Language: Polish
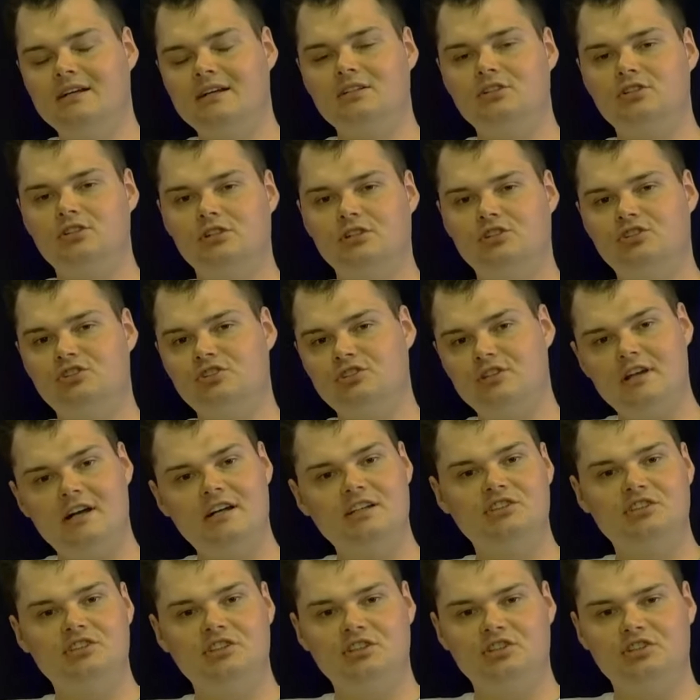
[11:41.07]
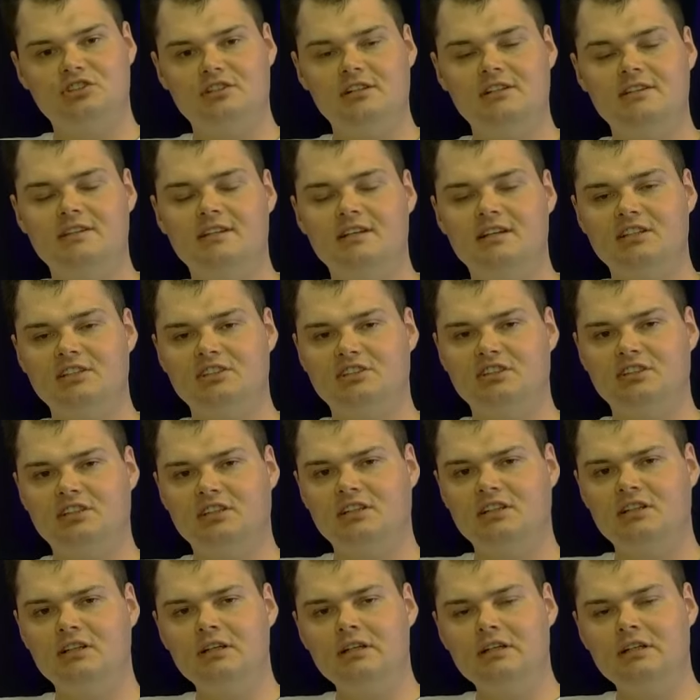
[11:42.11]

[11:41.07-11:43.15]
Mhm. Czyli 13, 14,